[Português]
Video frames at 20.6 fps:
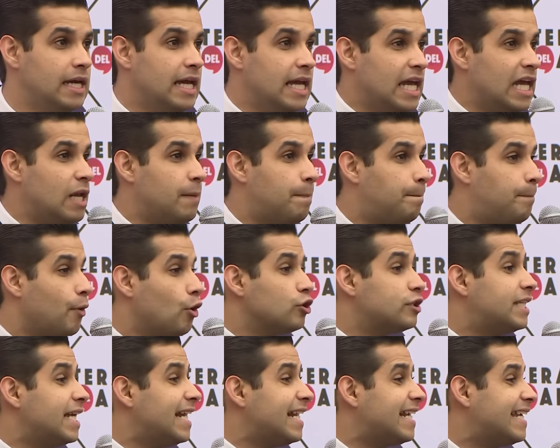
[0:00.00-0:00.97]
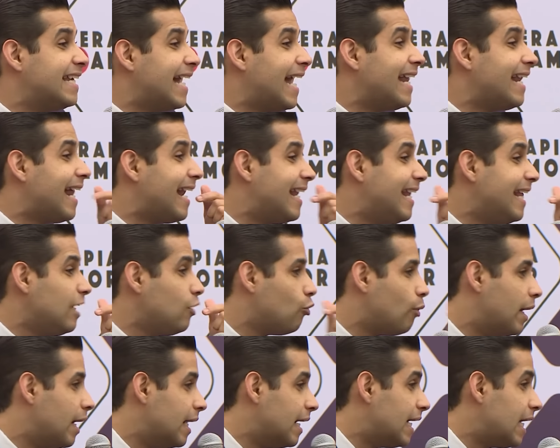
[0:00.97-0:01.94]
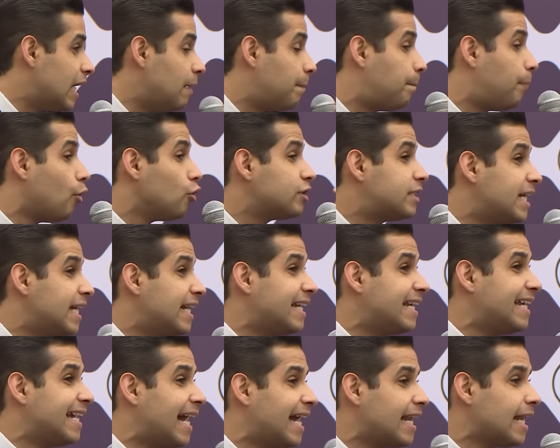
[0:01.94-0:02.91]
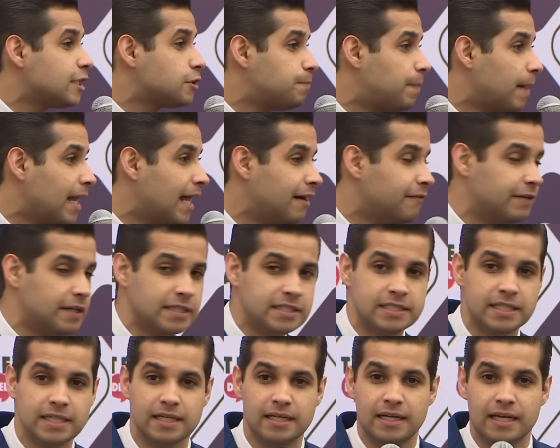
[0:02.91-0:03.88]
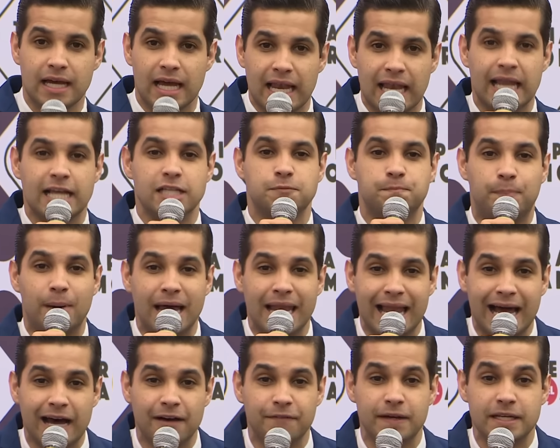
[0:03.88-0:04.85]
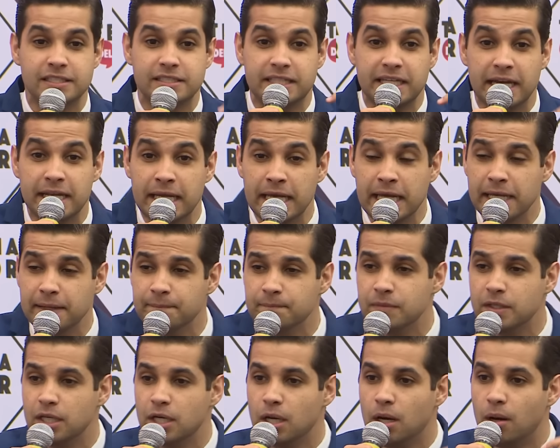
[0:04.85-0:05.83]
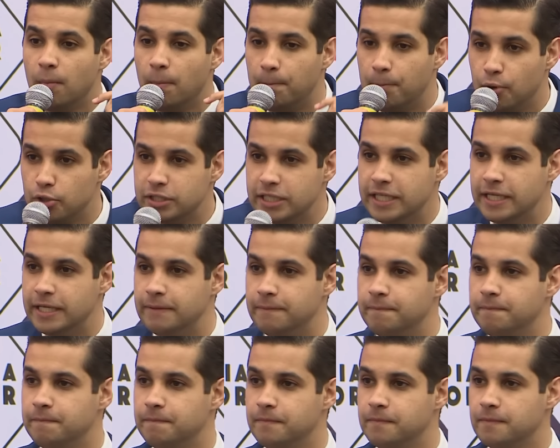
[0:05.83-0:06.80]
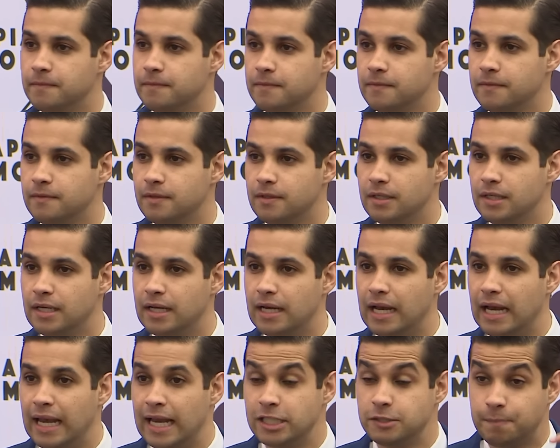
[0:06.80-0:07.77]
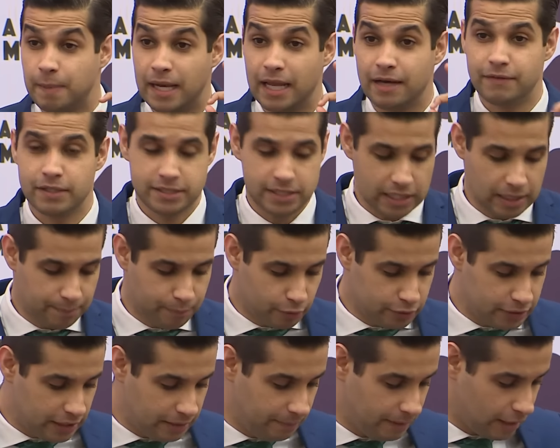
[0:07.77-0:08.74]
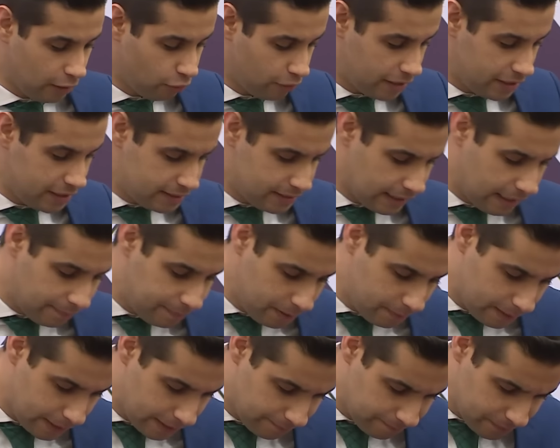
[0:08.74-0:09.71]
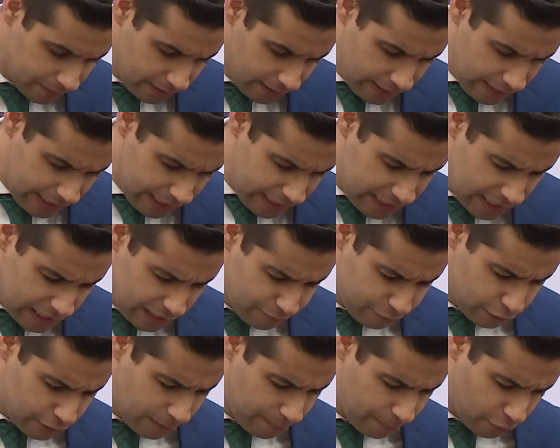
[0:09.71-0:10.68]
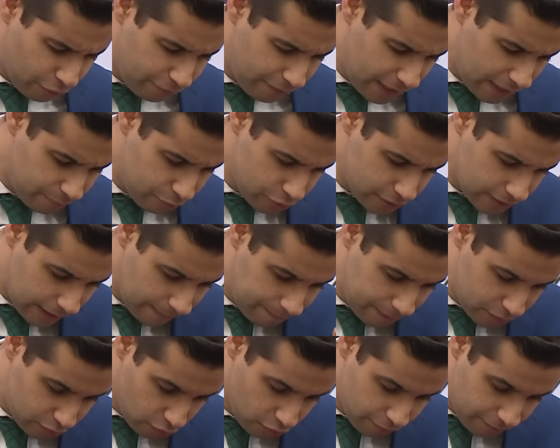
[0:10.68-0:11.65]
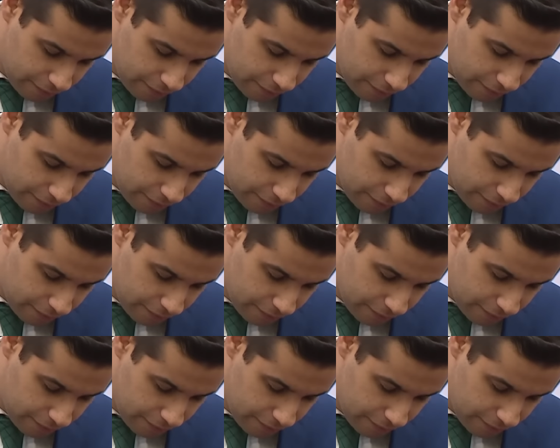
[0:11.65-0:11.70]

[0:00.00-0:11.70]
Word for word: el poder que há na língua, el poder que há nas palavras. As palavras têm poder. As palavras têm poder. Mira o que diz a Bíblia, Em el livro de Provérbios, capítulo